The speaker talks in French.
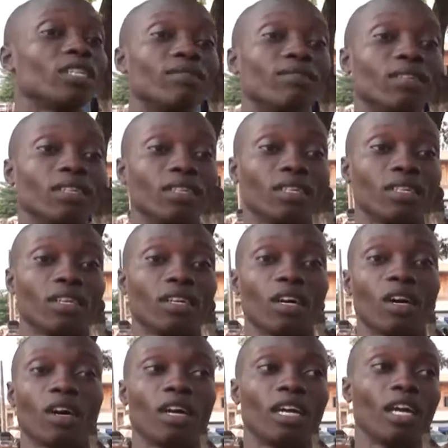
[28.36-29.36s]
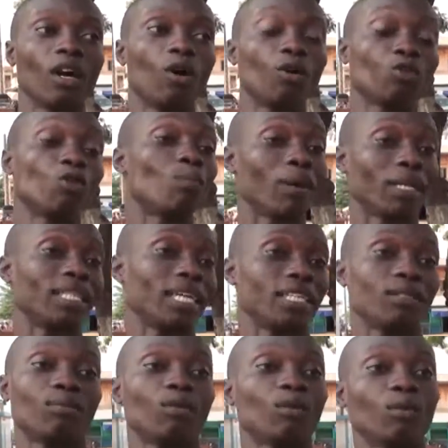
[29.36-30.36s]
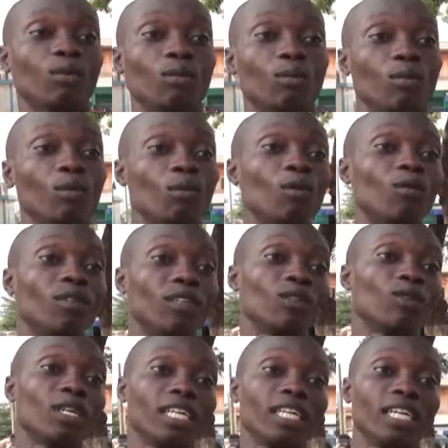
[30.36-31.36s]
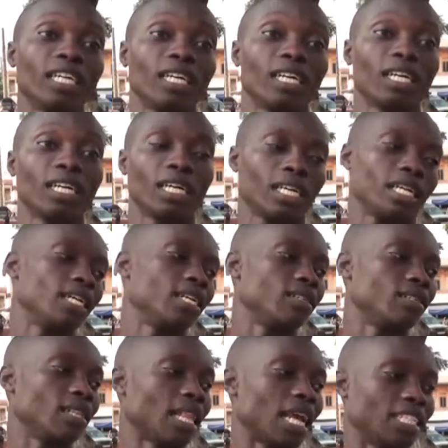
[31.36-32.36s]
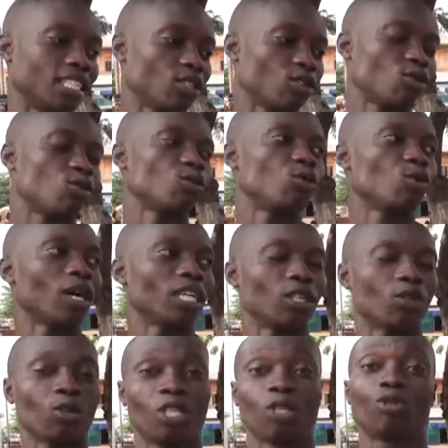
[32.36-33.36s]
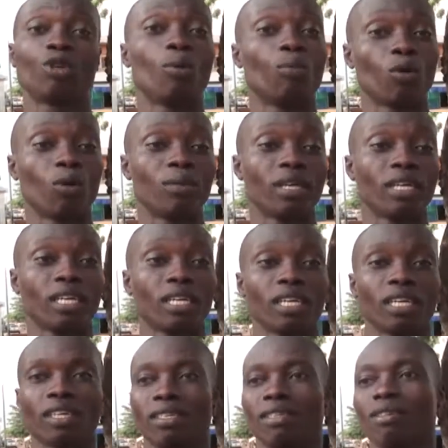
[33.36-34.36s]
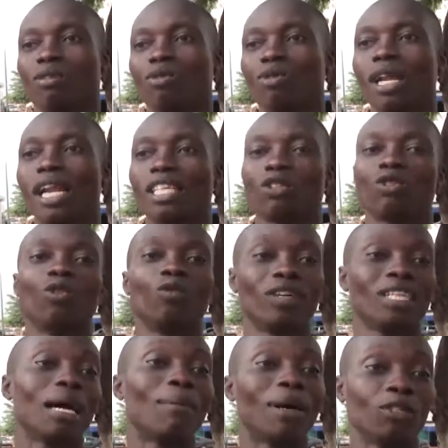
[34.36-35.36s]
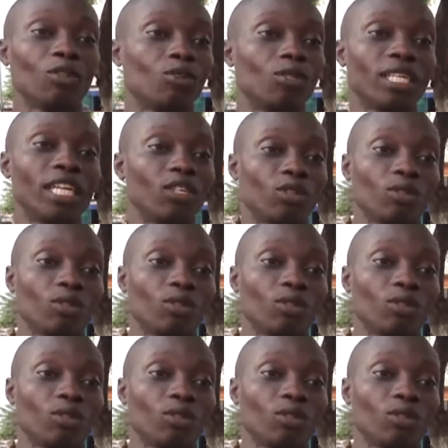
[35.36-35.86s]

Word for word: qui vend. on se partage pour, pour, vendre aux clients. Et la chance que tu as, c'est que si tu es premier, donc tu as la chance de vendre la majorité des